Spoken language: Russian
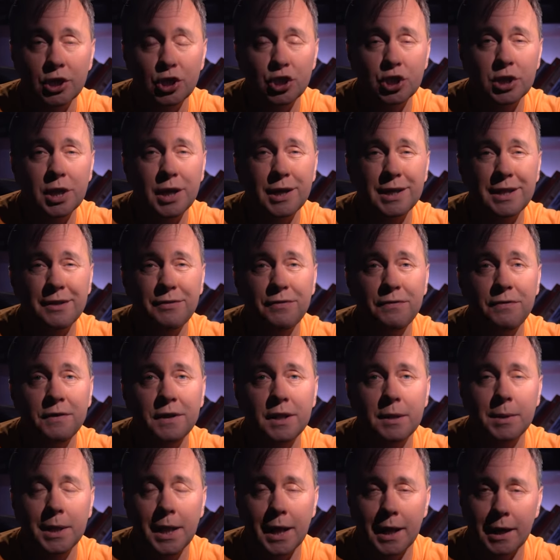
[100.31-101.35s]
Считает это
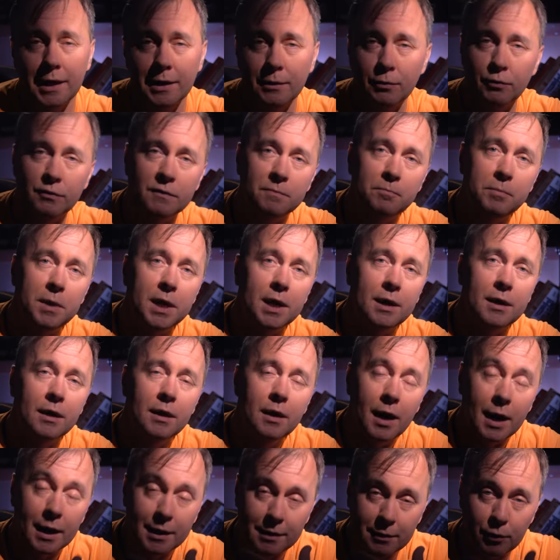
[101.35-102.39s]
феноменальный успех,
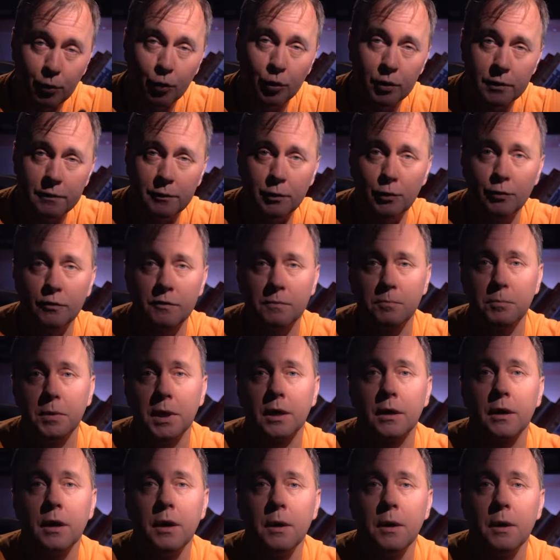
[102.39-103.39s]
актерский успех,